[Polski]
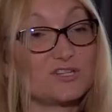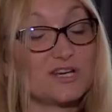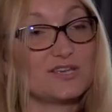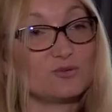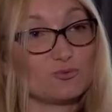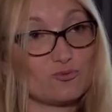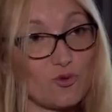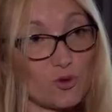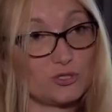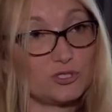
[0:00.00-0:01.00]
wszelkich
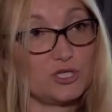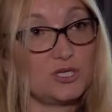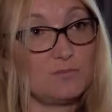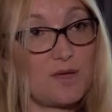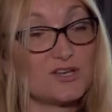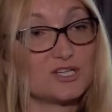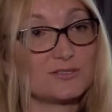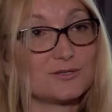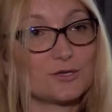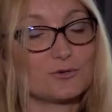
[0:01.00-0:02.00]
trudności mamy
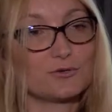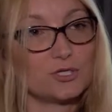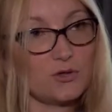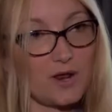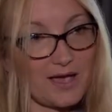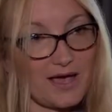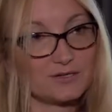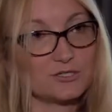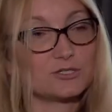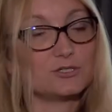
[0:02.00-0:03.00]
często kierują się do
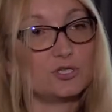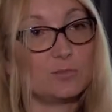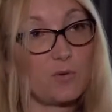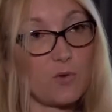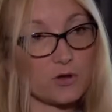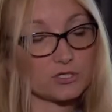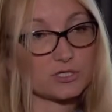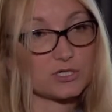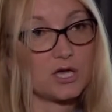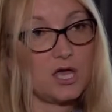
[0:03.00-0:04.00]
lekarzy, do
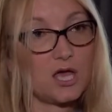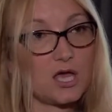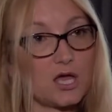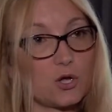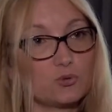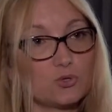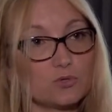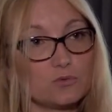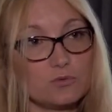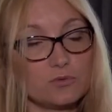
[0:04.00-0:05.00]
położnych,
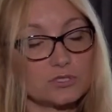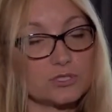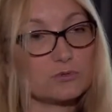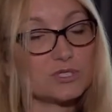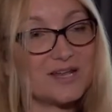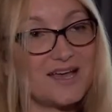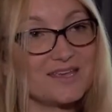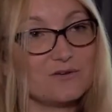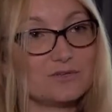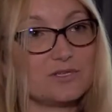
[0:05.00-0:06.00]
którzy
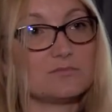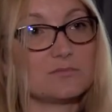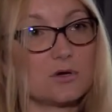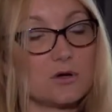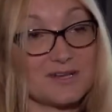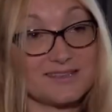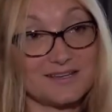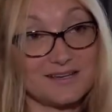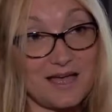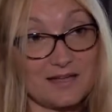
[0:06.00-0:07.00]
udzielają im
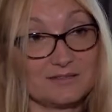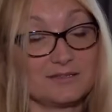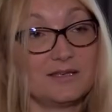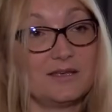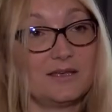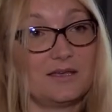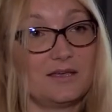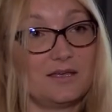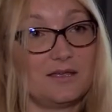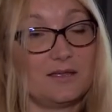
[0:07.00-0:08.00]
konkretnych rad,
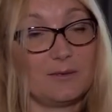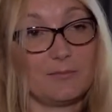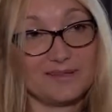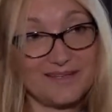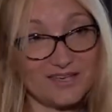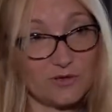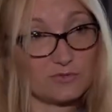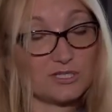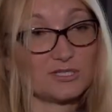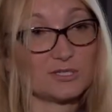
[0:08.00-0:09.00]

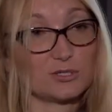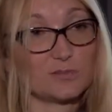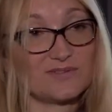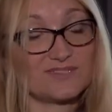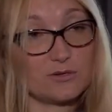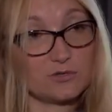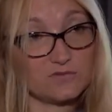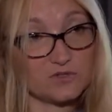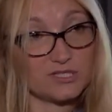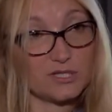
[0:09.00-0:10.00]
badają dziecko, sprawdzają,
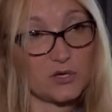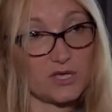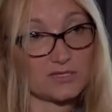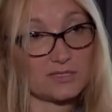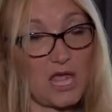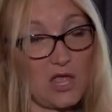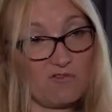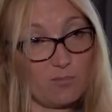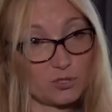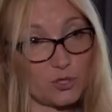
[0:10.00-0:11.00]
czy wszystko jest
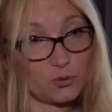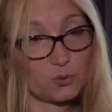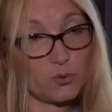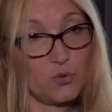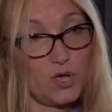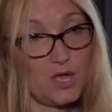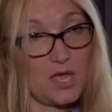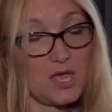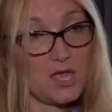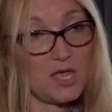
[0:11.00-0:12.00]
porządku.
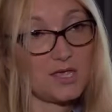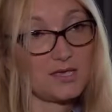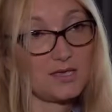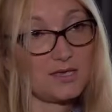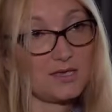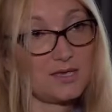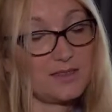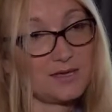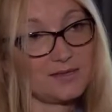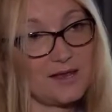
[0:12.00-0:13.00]
Y,
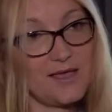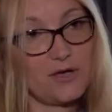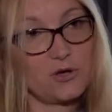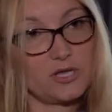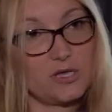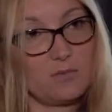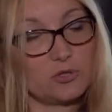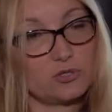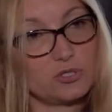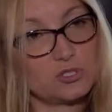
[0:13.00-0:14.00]
jednak daleko im
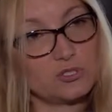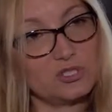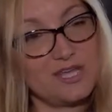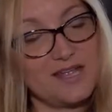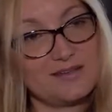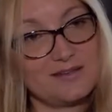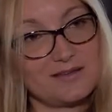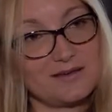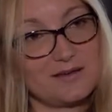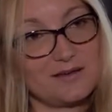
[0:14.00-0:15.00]
od tych
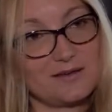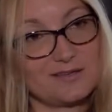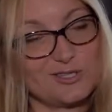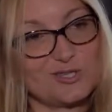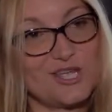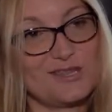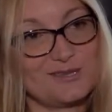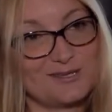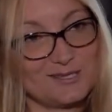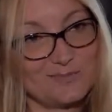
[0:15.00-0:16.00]
codziennych codziennych